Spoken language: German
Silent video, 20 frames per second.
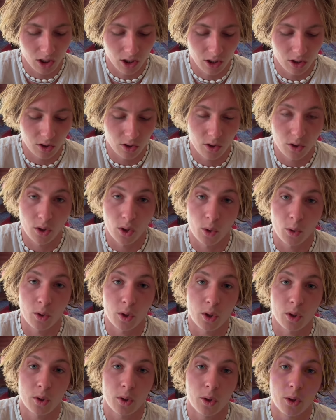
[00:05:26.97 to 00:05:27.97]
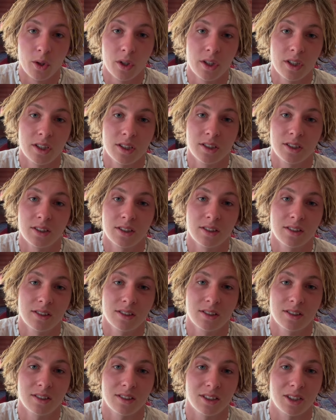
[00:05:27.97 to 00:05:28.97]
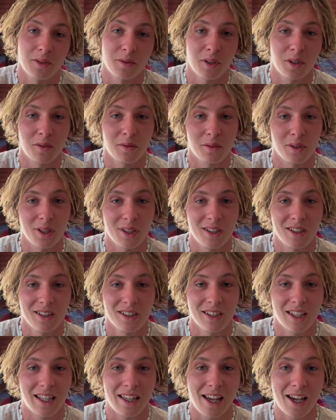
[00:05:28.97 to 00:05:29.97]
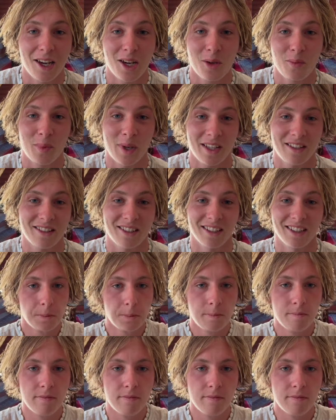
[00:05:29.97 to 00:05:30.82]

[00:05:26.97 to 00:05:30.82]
no, no, no. Ist auf jeden Fall alleine besser.